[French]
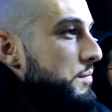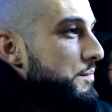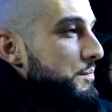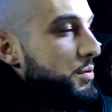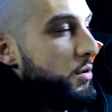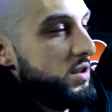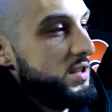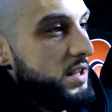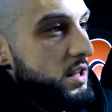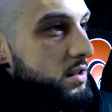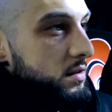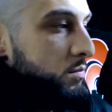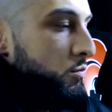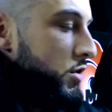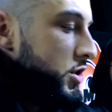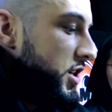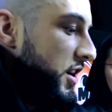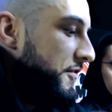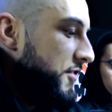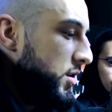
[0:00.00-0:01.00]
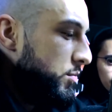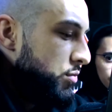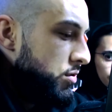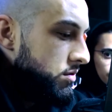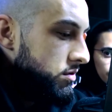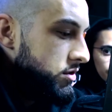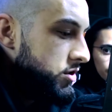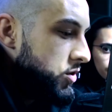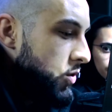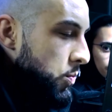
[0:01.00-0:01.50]
pour ces... moi, j'ai fait
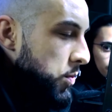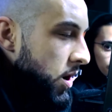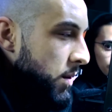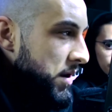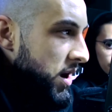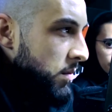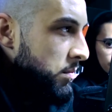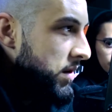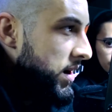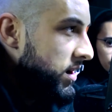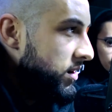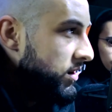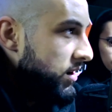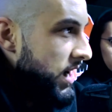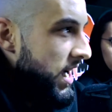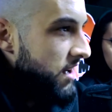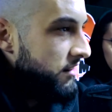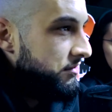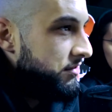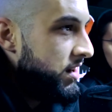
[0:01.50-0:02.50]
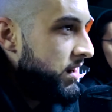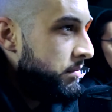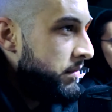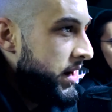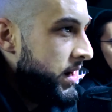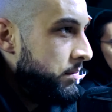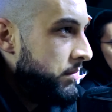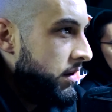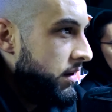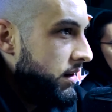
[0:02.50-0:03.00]
beaucoup de shows, premièrement, avant
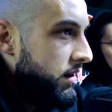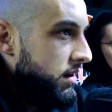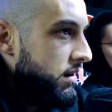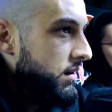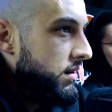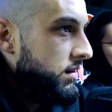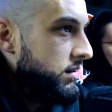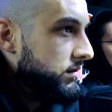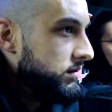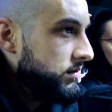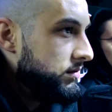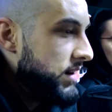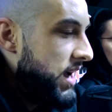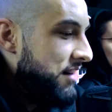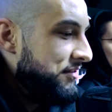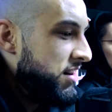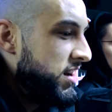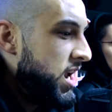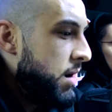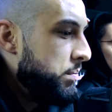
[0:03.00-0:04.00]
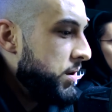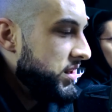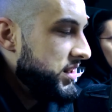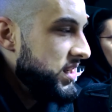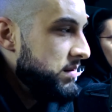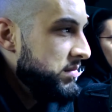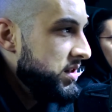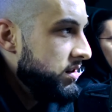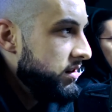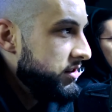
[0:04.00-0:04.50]
même. Euh, avant la
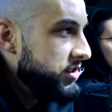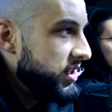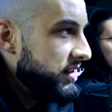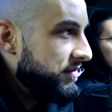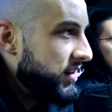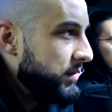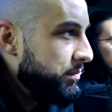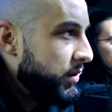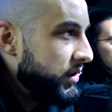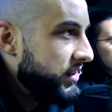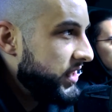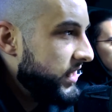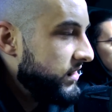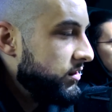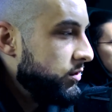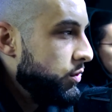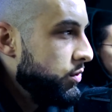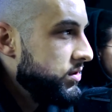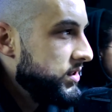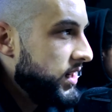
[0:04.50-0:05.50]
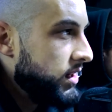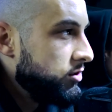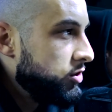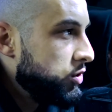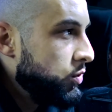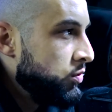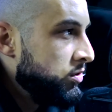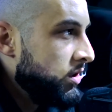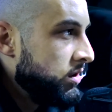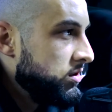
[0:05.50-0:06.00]
pandémie, là, j'ai fait peut-être deux ans de
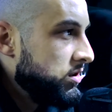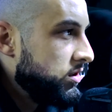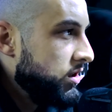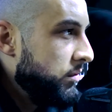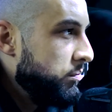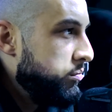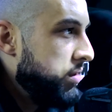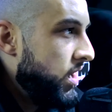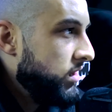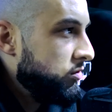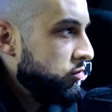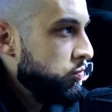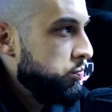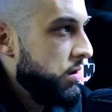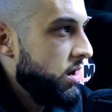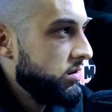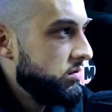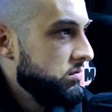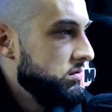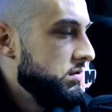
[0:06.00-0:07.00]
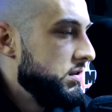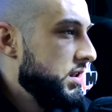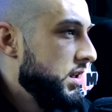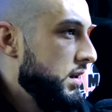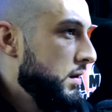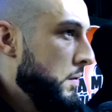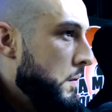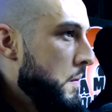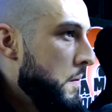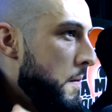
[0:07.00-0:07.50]
shows non-stop partout, partout, OK?
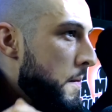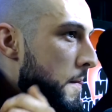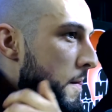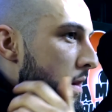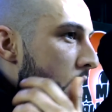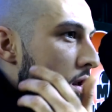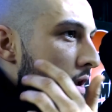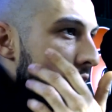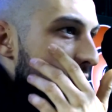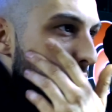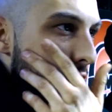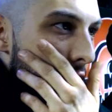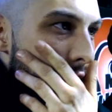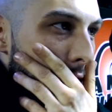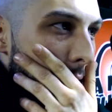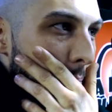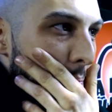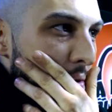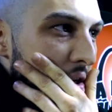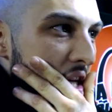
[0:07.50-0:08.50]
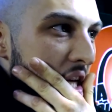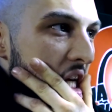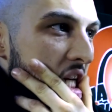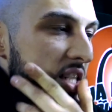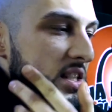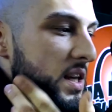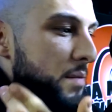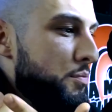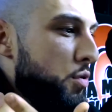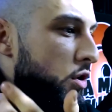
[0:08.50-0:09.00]
Euh, puis, ce
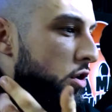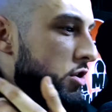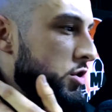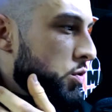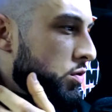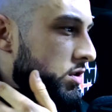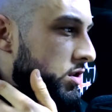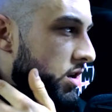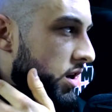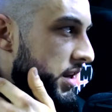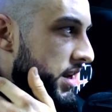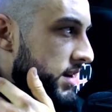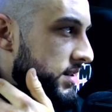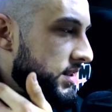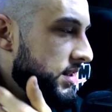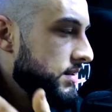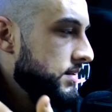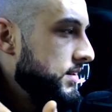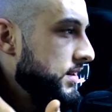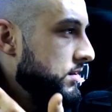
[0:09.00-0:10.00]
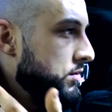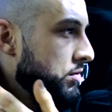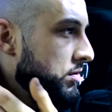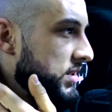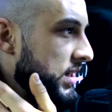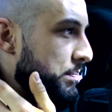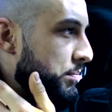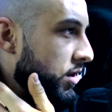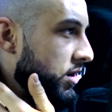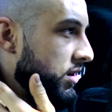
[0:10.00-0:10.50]
qui pour le show de Corias, c'est, sûr que
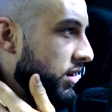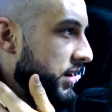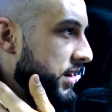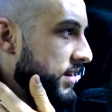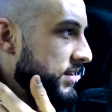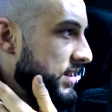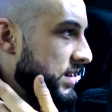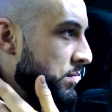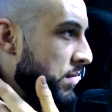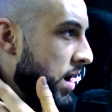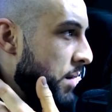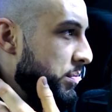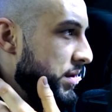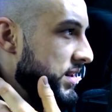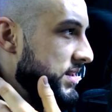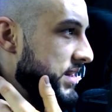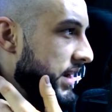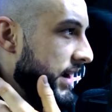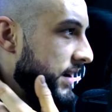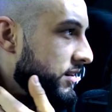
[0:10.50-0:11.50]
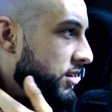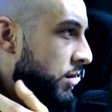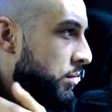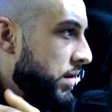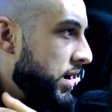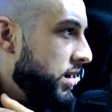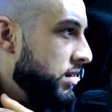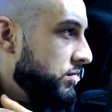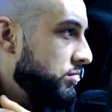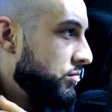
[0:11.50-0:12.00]
c'est pas Corias qui m'a appelé
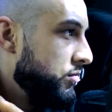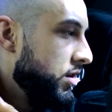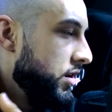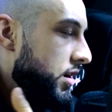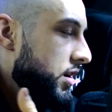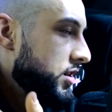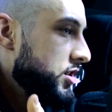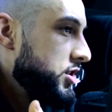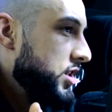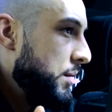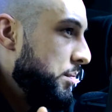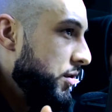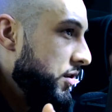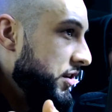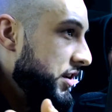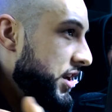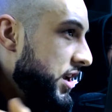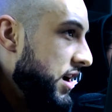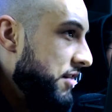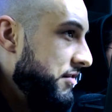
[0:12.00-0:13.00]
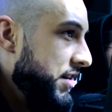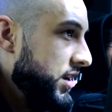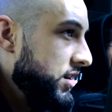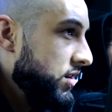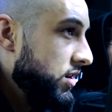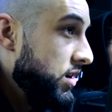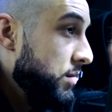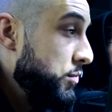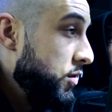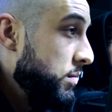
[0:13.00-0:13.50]
directement. Moi, j'étais plugué avec
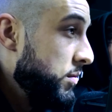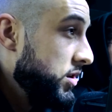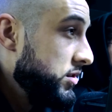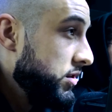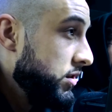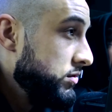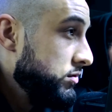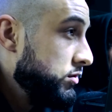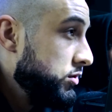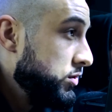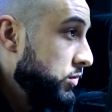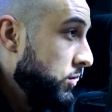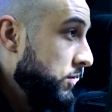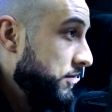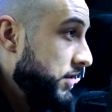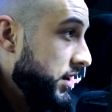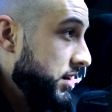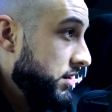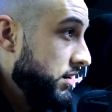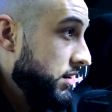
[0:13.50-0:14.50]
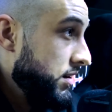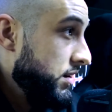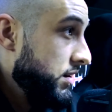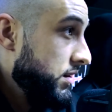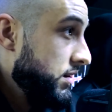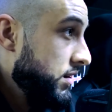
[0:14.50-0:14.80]
euh, le promoteur du show, fait que